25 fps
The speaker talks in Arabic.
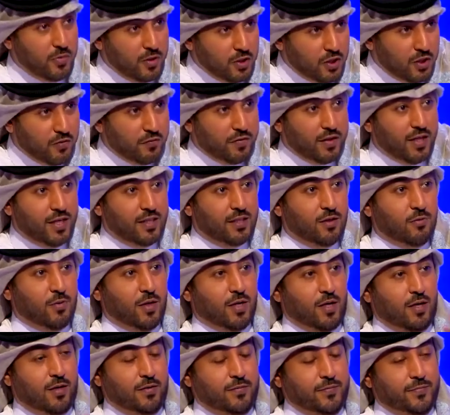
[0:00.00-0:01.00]
انتم في نادي
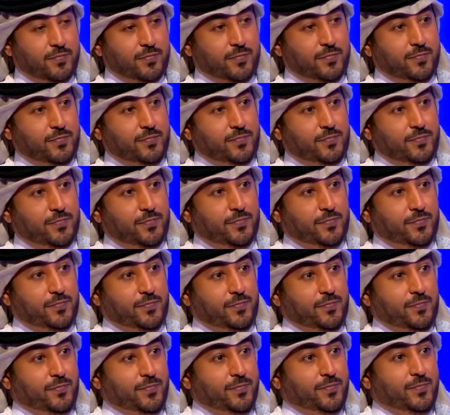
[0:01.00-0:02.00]
الوكره
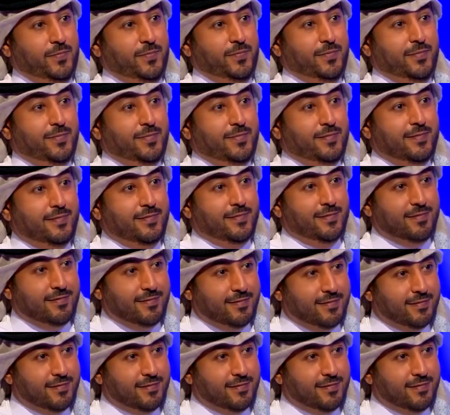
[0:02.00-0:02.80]
لا تطرقت ان مرات